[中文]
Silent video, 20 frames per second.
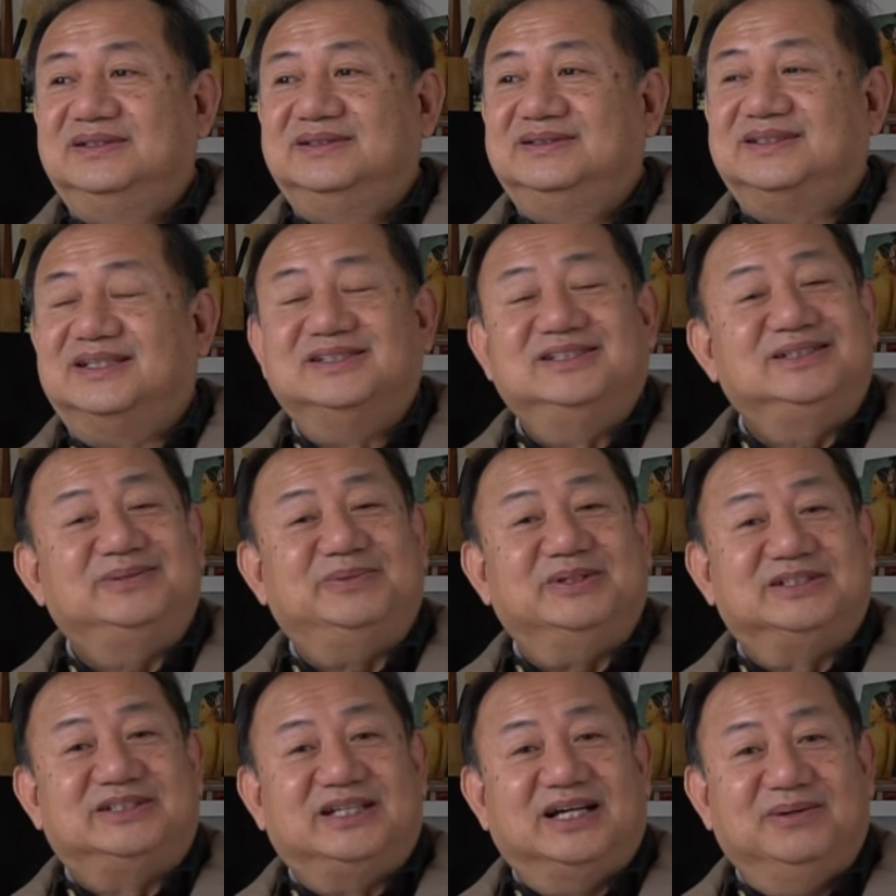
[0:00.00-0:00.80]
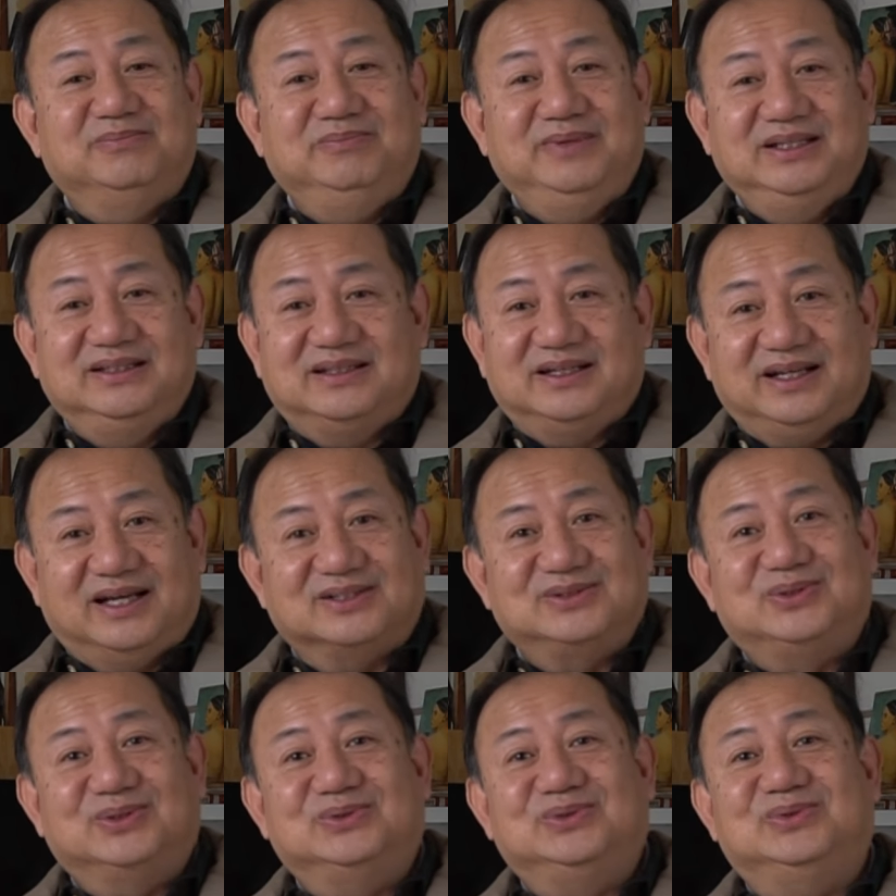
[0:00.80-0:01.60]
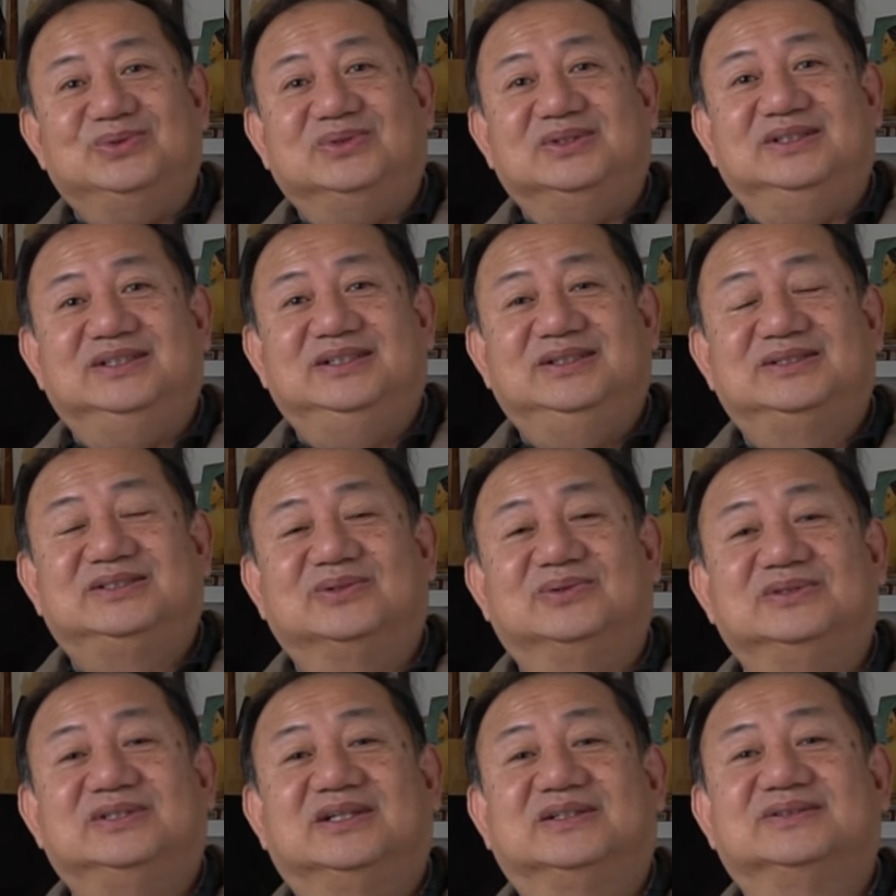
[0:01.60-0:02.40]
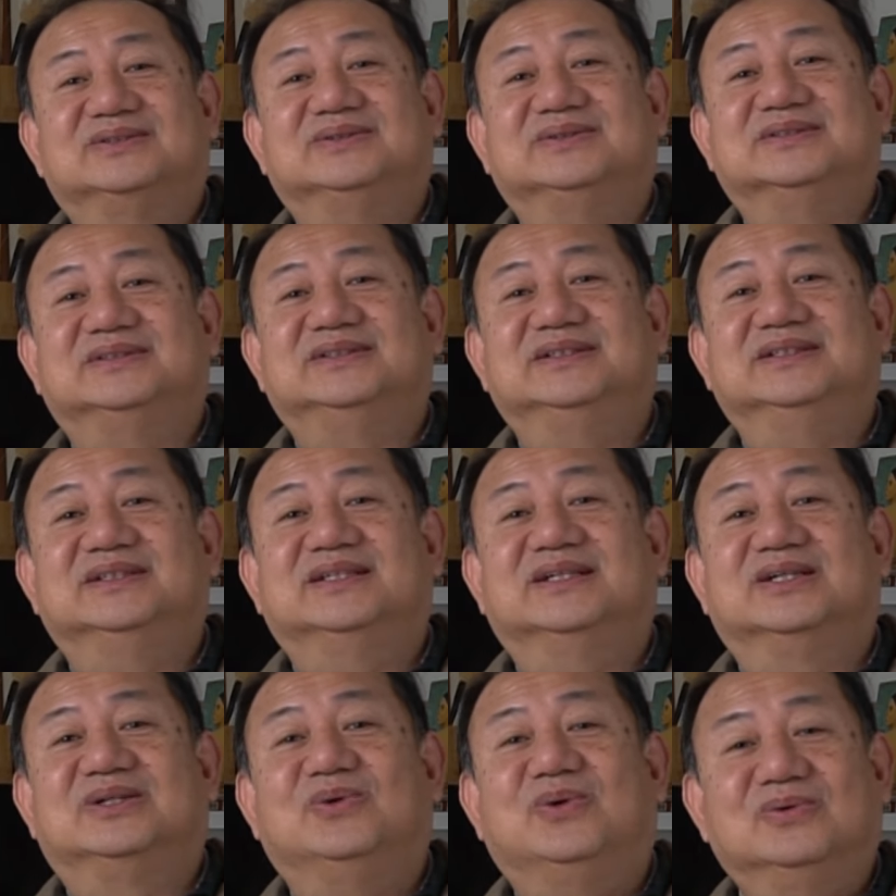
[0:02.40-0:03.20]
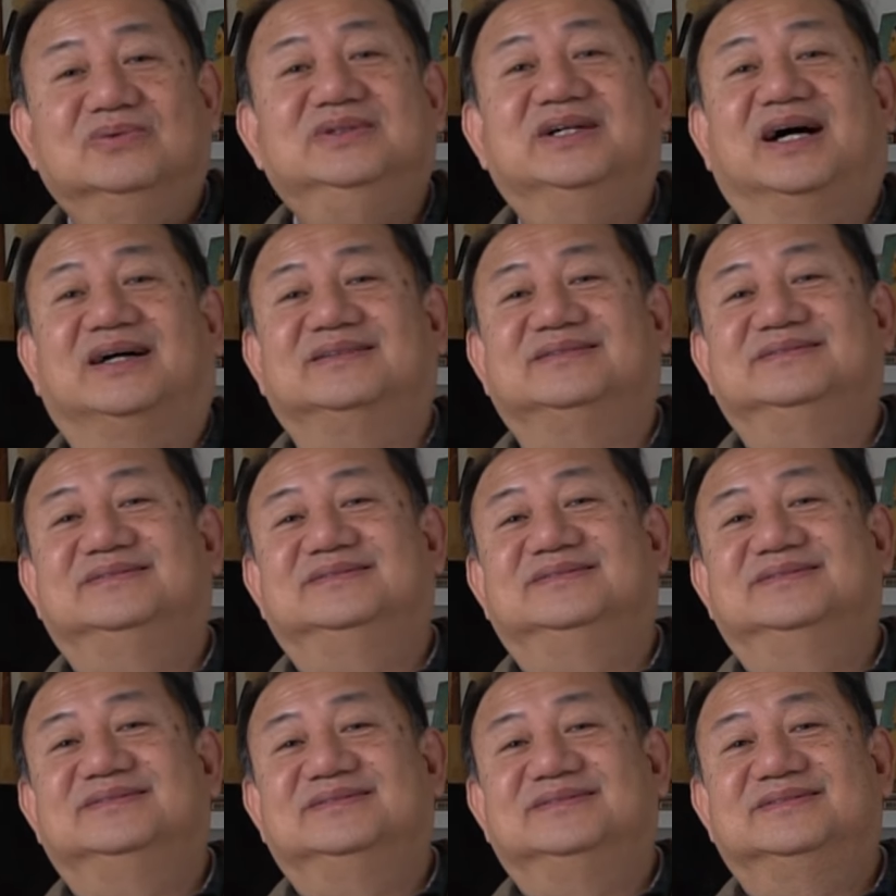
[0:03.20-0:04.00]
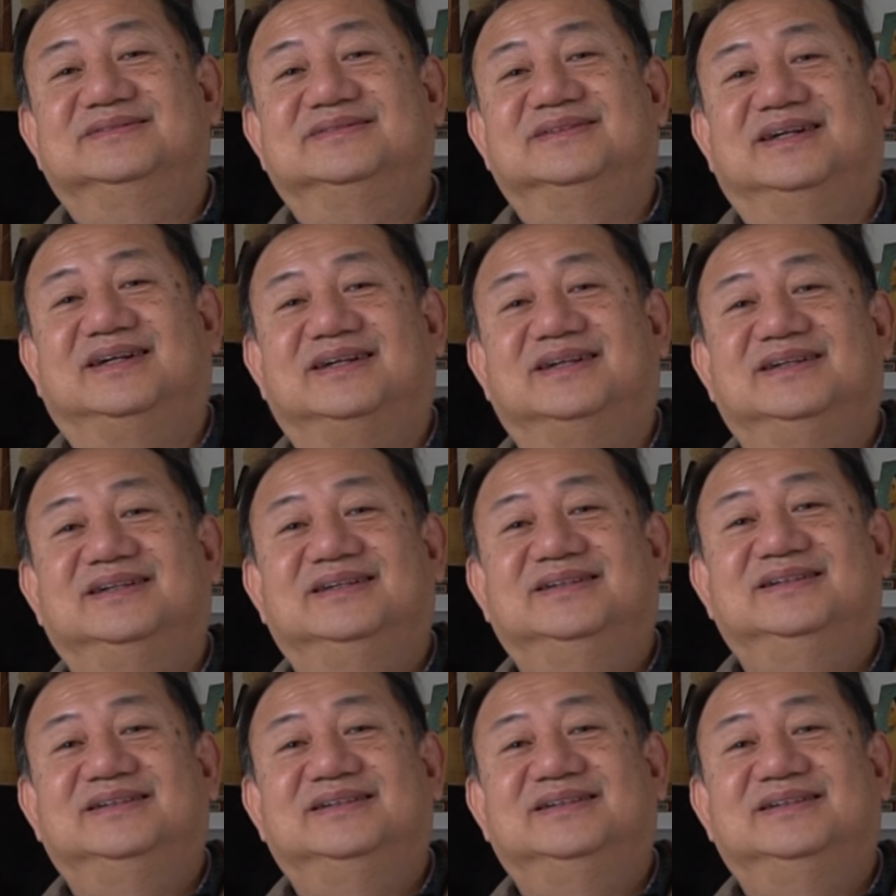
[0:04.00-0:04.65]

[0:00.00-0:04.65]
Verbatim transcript: 在日本成名的两首曲，一首叫做《这个空港》，啊，